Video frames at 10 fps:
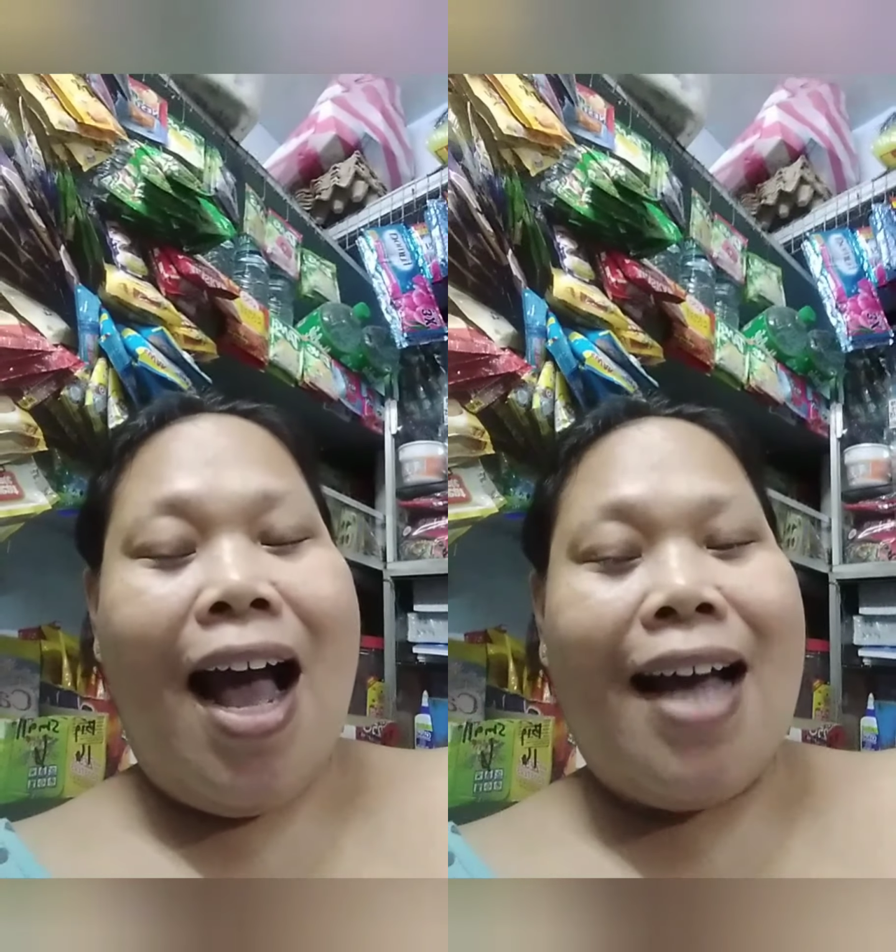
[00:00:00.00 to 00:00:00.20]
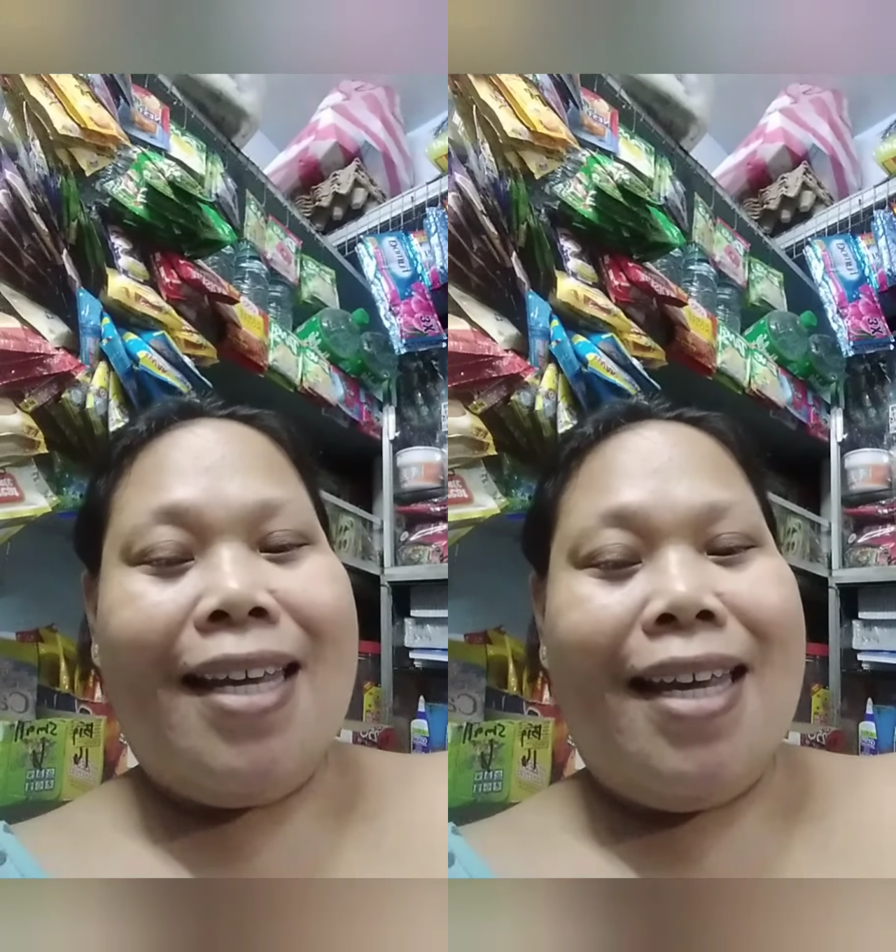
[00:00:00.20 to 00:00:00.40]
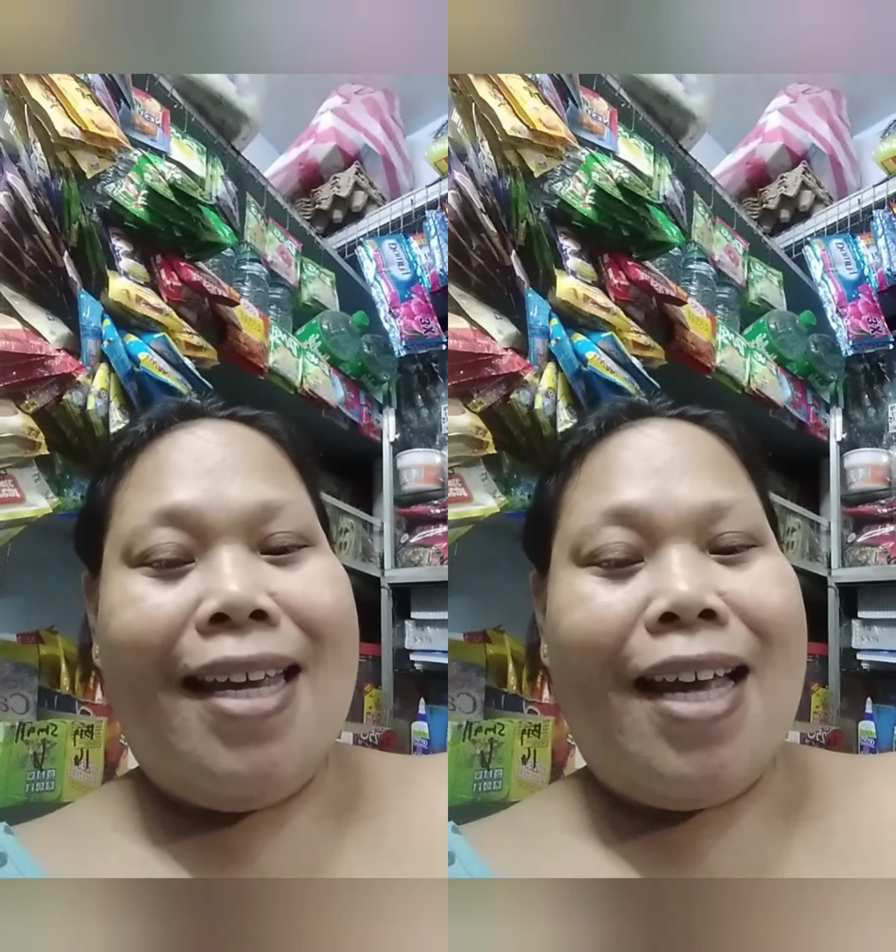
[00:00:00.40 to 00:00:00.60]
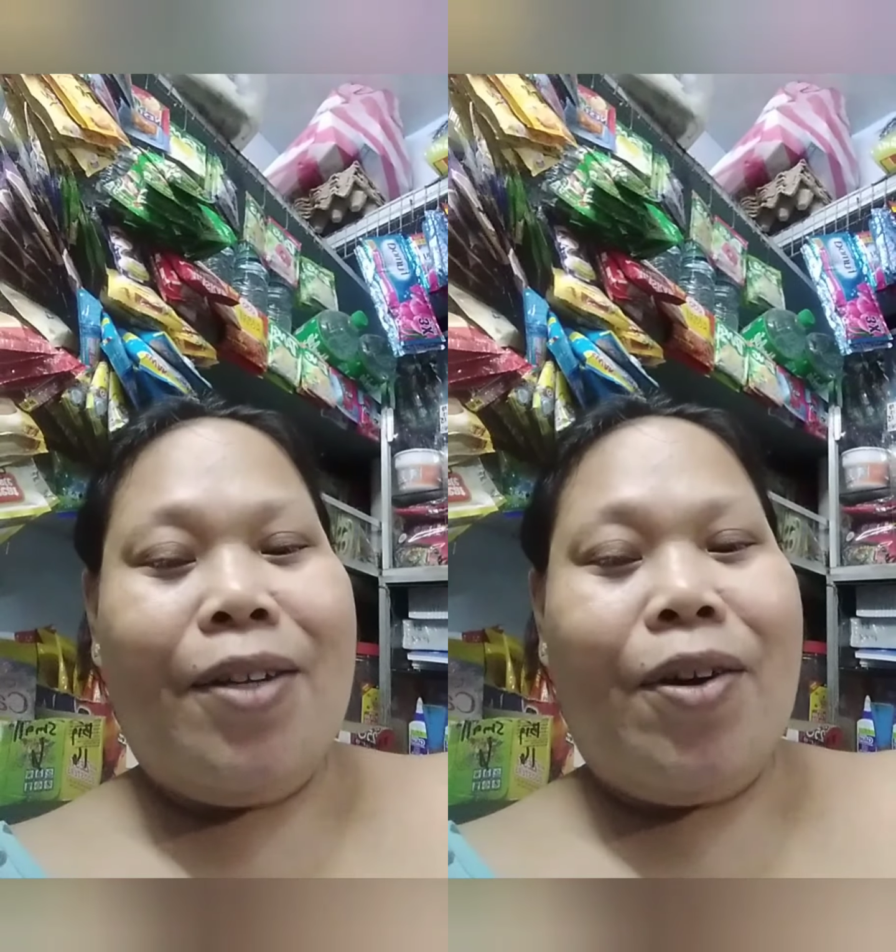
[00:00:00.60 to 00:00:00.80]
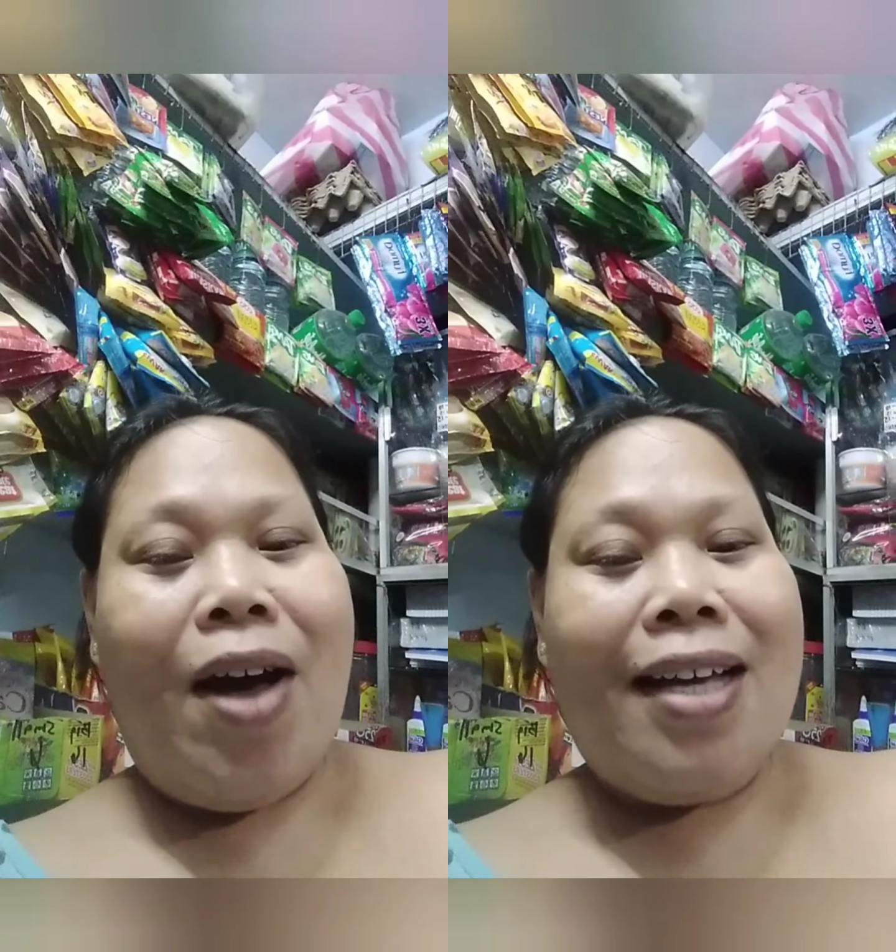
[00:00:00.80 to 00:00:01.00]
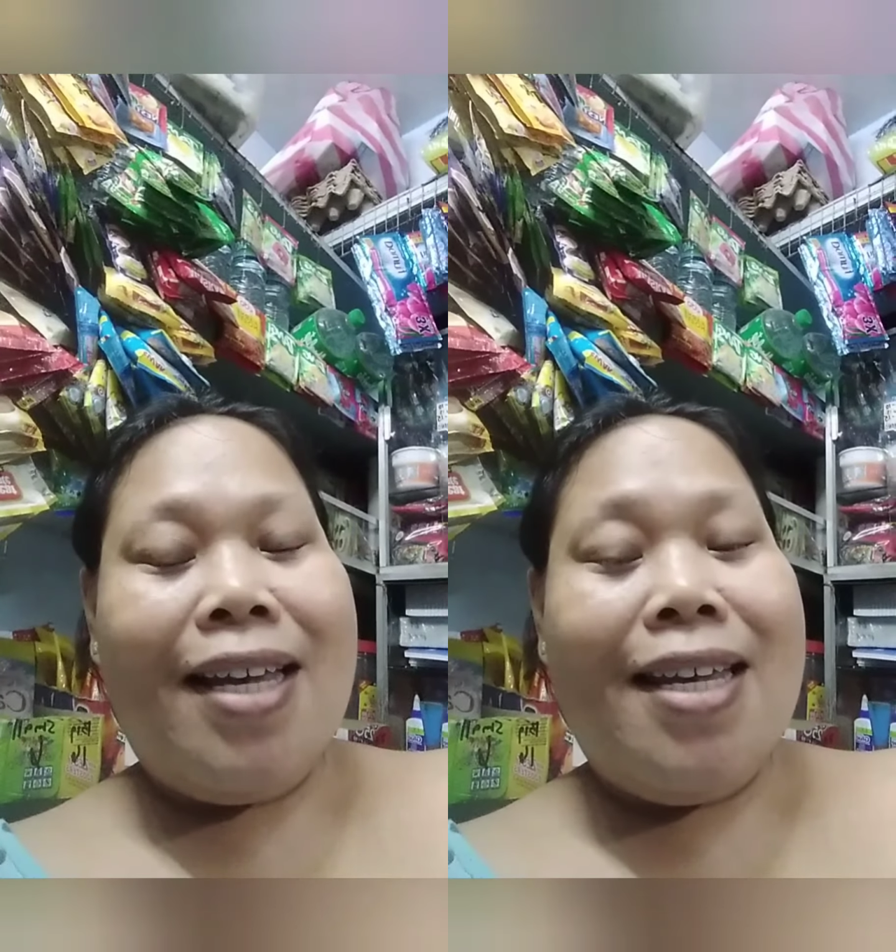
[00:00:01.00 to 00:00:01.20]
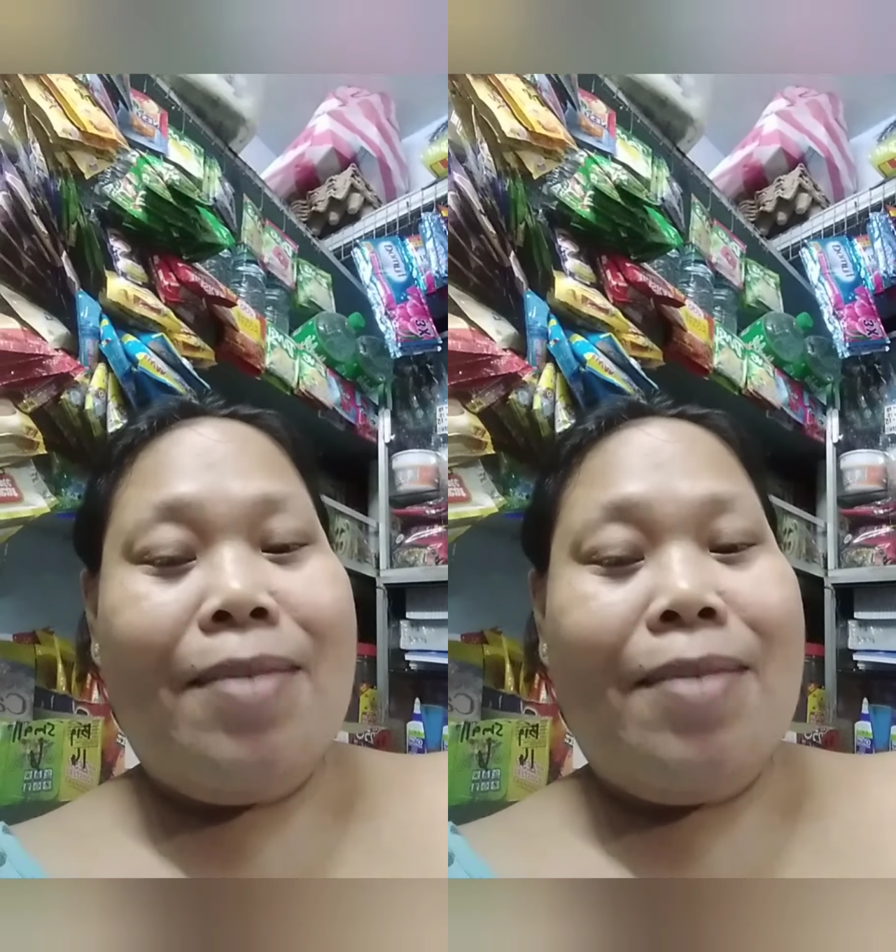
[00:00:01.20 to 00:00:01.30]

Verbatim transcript: aking ano aking